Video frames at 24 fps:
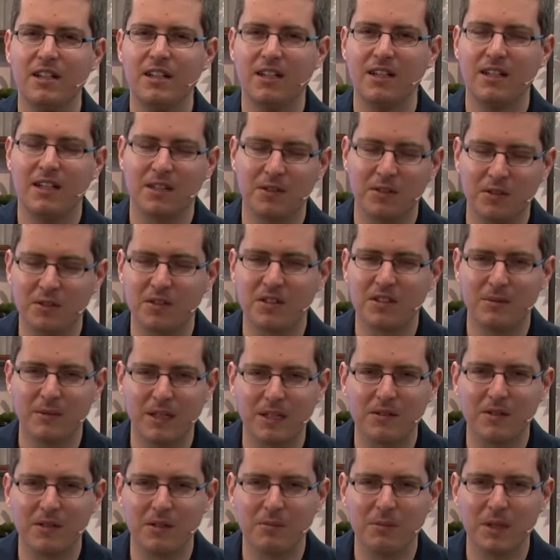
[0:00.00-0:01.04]
Lass uns
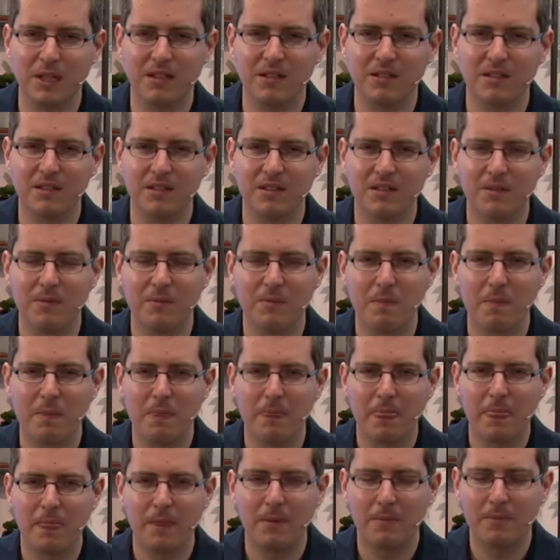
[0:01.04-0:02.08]
gemeinsam beten.
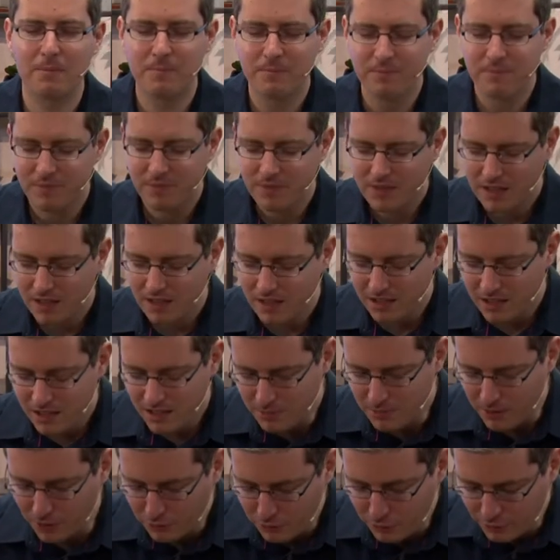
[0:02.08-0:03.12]

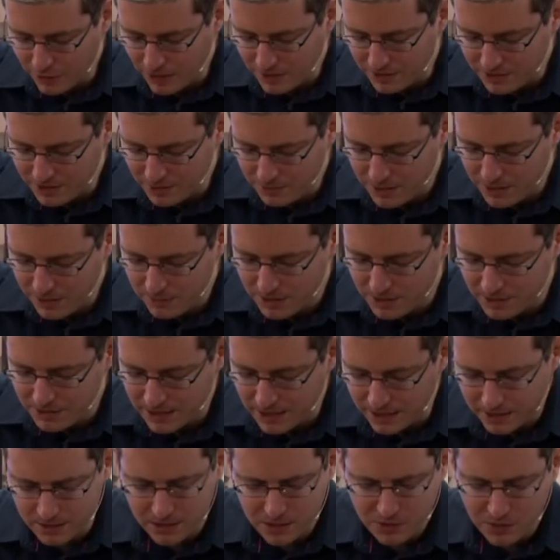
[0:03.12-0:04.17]
Lieber Vater im Himmel,
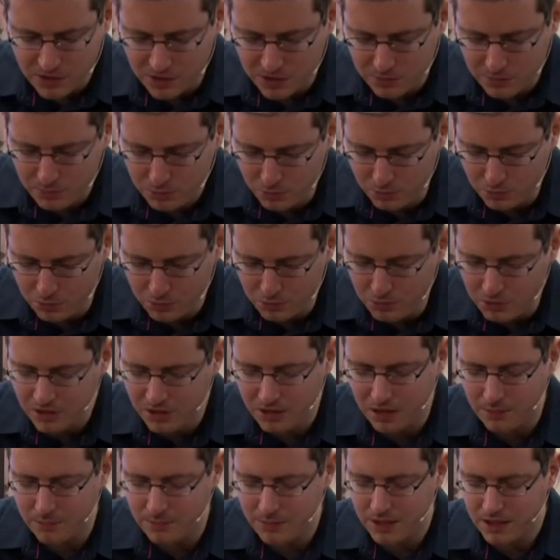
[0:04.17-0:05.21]
danke, dass wir das Buch Ruth
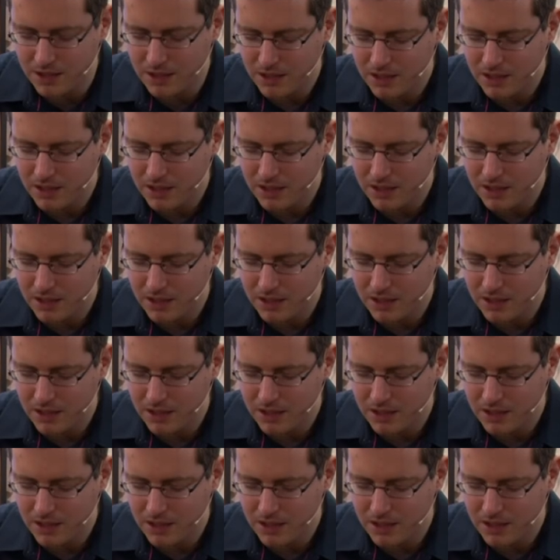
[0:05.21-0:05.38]
haben,